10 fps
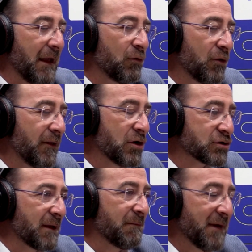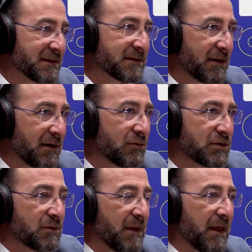uno de los que más
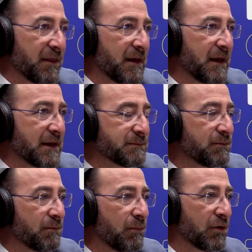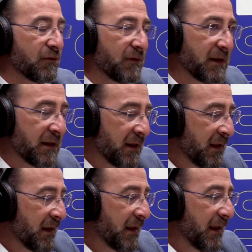ilusión me hace es por fin
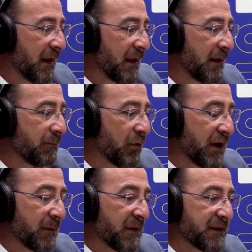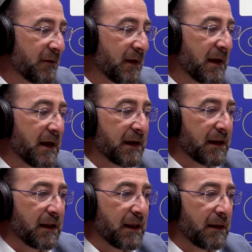eh, ponerme a trabajar
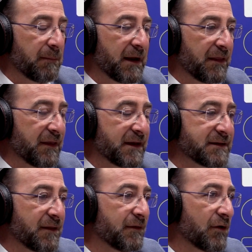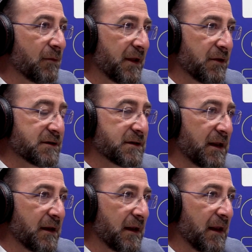eh, para hacer ese centro de mayores
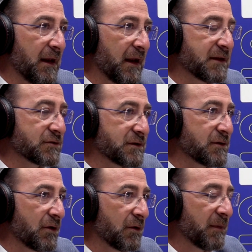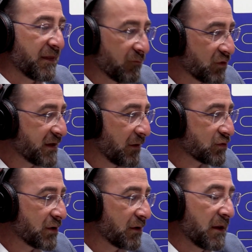en, el casco histórico. Me hace mucha
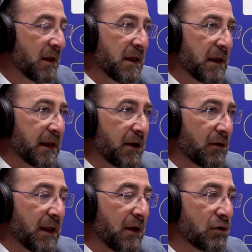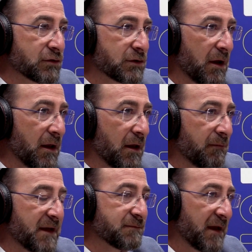ilusión. Creo que los eh,
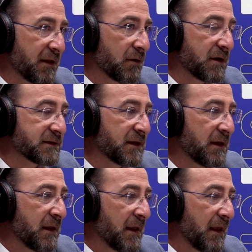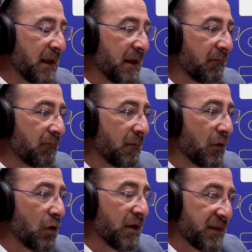más mayores em,
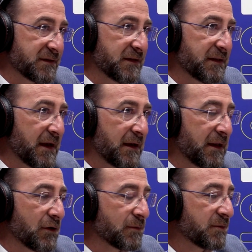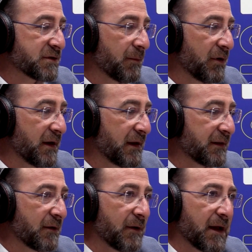lo necesitan y nos vamos a poner
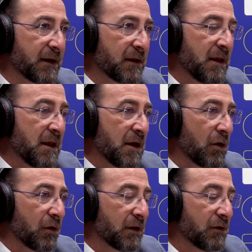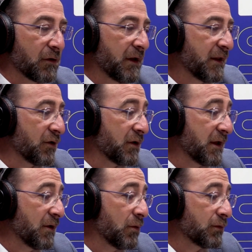a trabajar corriendo con ello.
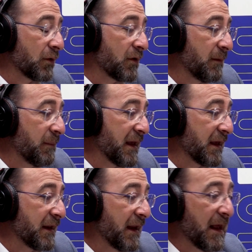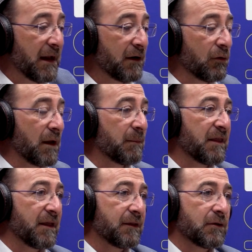Y junto con el plan general o la
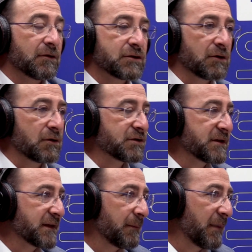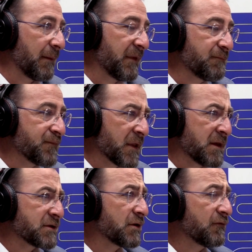plaza de toros son cosas que para mí
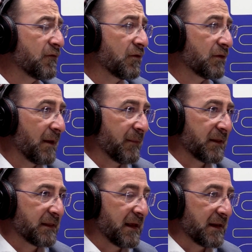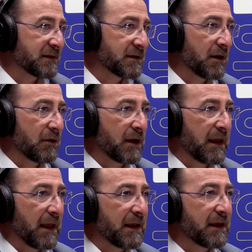son fundamentales. Creo
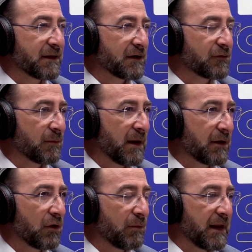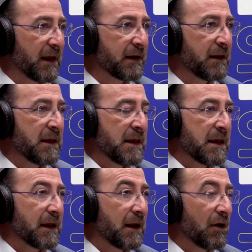que hay que transformar Colmenar
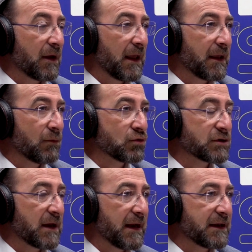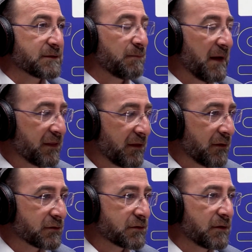creo que hay que buscar
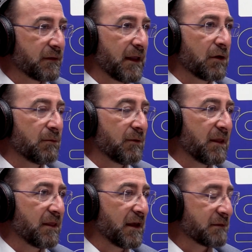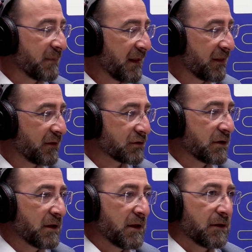espacios de convivencia,
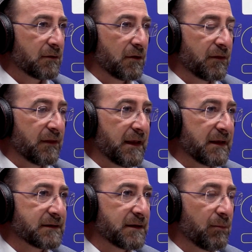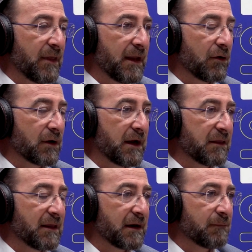espacios donde se puedan
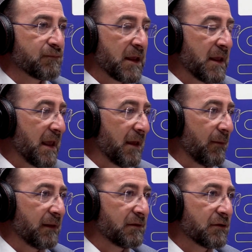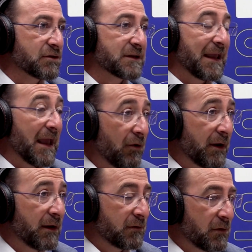organizar eventos que
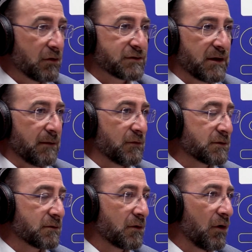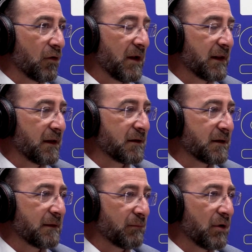ahora no los tenemos, con lo cual
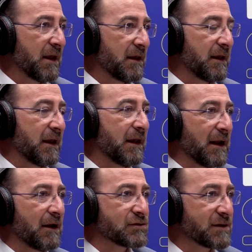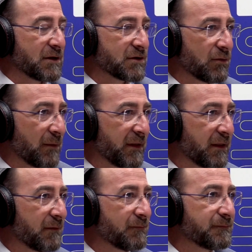eh, eh, por ahí irán los tiros seguramente.